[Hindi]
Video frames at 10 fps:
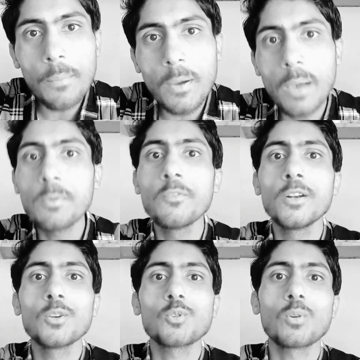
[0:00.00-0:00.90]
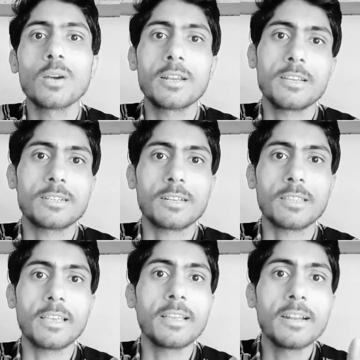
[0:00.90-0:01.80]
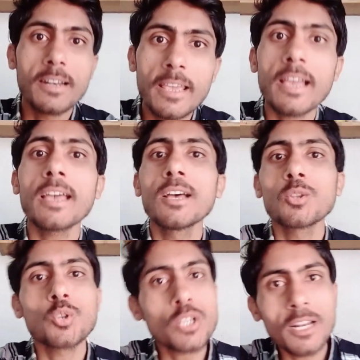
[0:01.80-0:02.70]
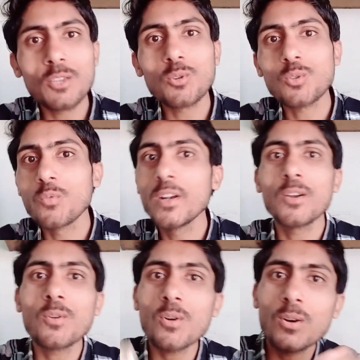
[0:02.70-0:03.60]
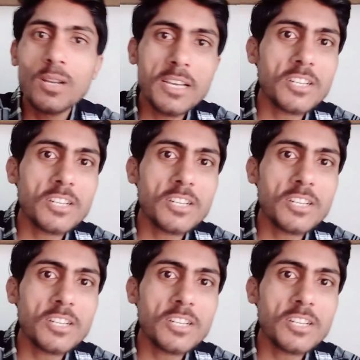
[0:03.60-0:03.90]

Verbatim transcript: आप अभी वीडियो छोड़कर जा सकते हैं ठीक है तो चलिए दोस्तों वीडियो को